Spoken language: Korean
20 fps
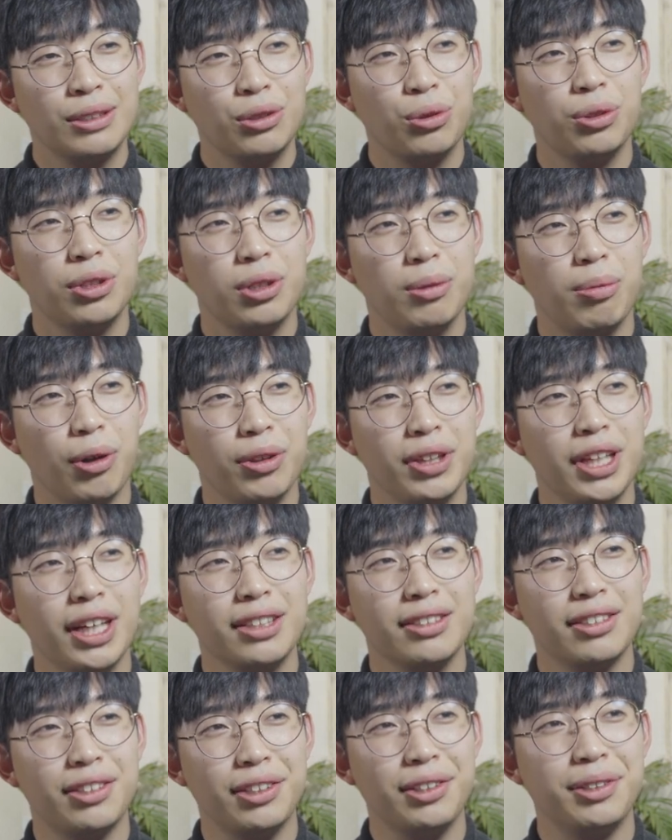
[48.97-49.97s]
돈을
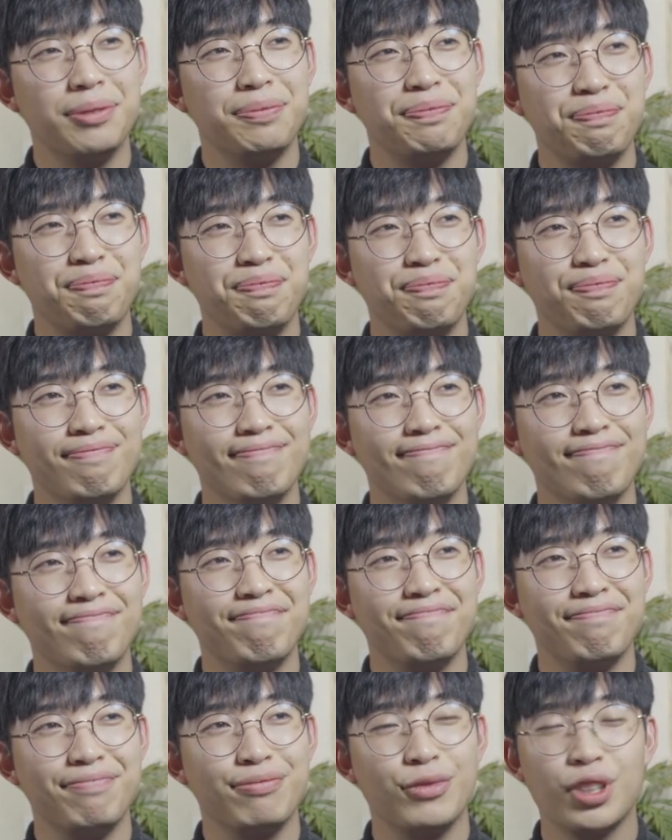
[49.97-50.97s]
번다는 거
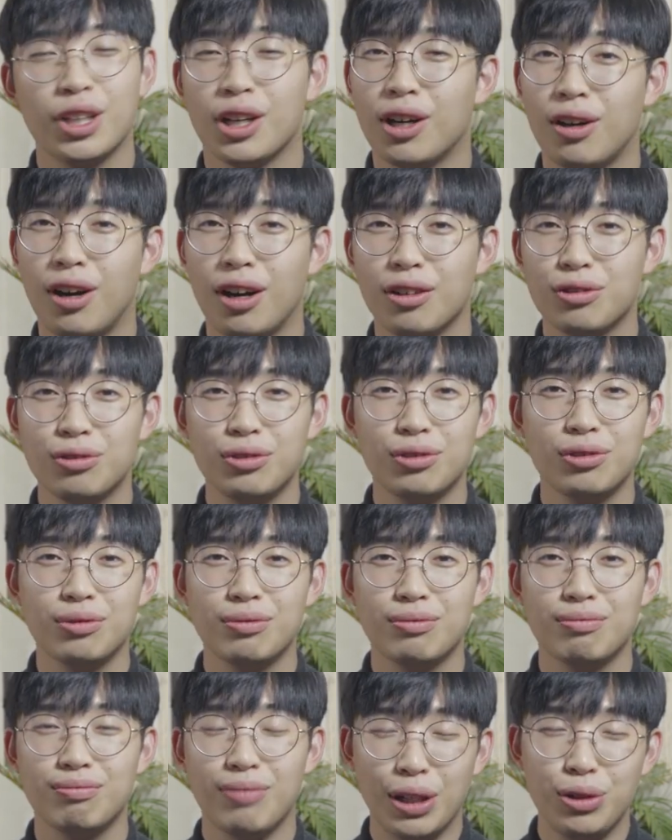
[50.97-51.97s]
음, 아주
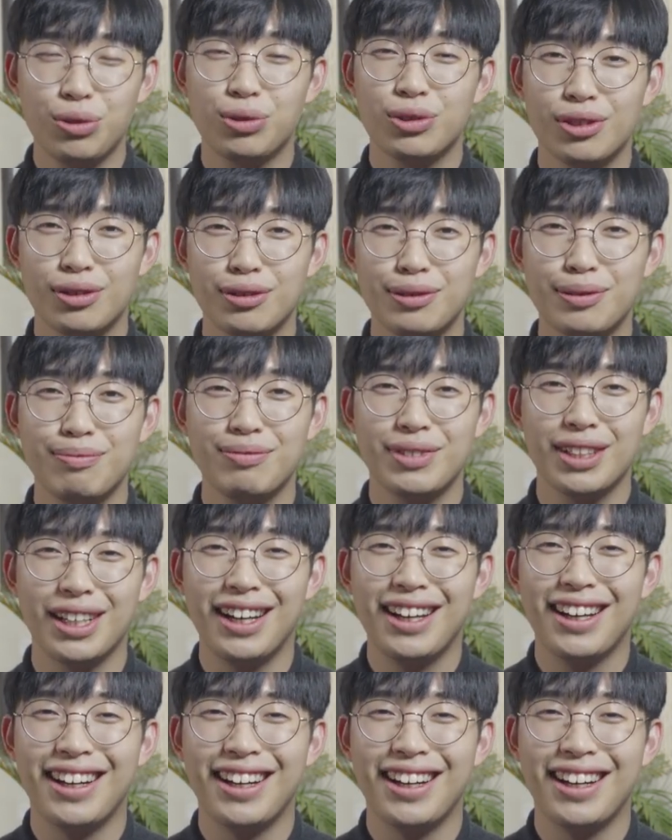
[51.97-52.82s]
만족스럽습니다.